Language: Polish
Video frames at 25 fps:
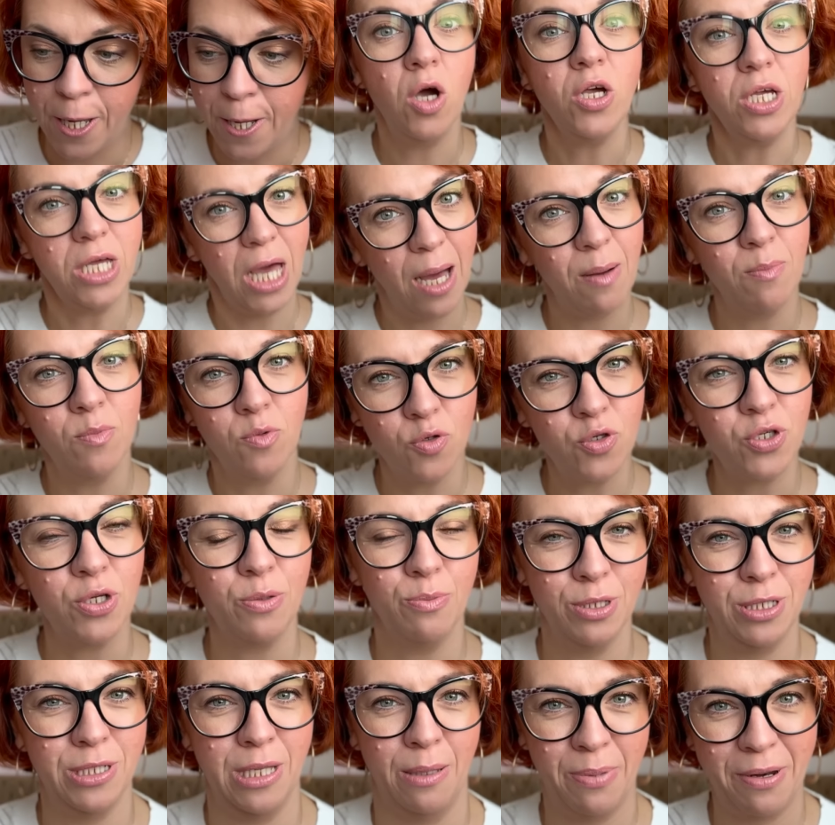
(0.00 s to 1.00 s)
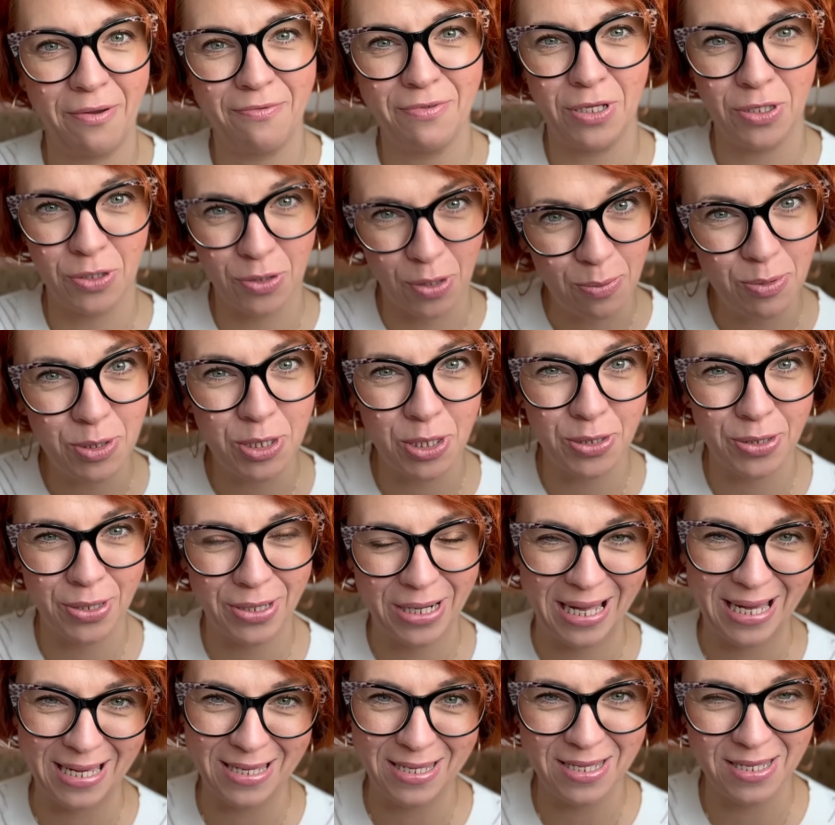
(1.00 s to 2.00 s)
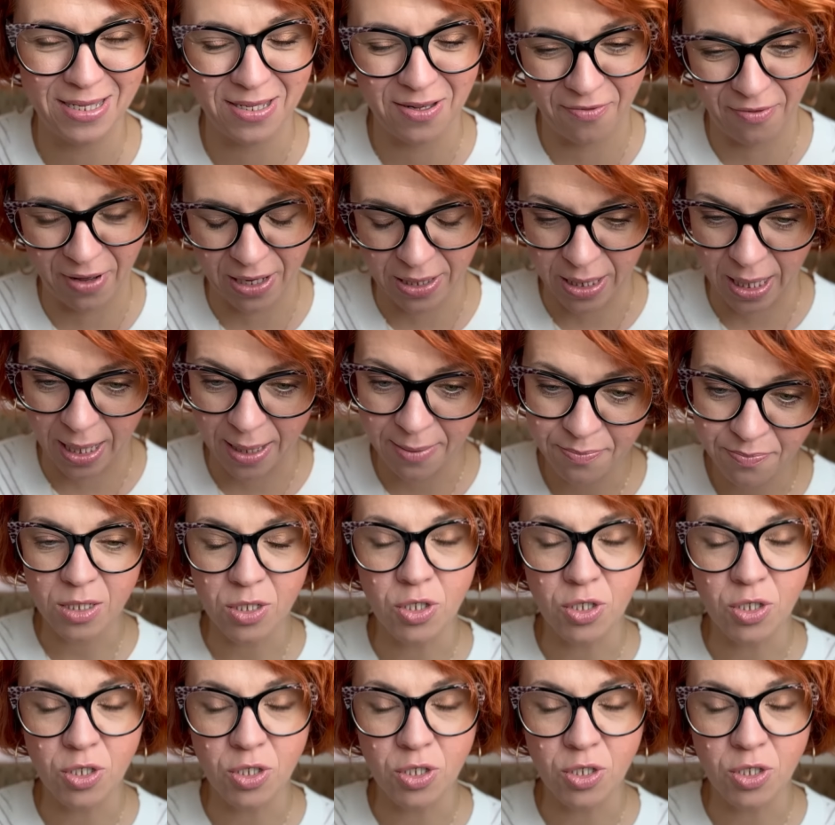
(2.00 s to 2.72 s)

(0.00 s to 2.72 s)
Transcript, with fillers: No ja muszę być naprawdę dobrze zorganizowana,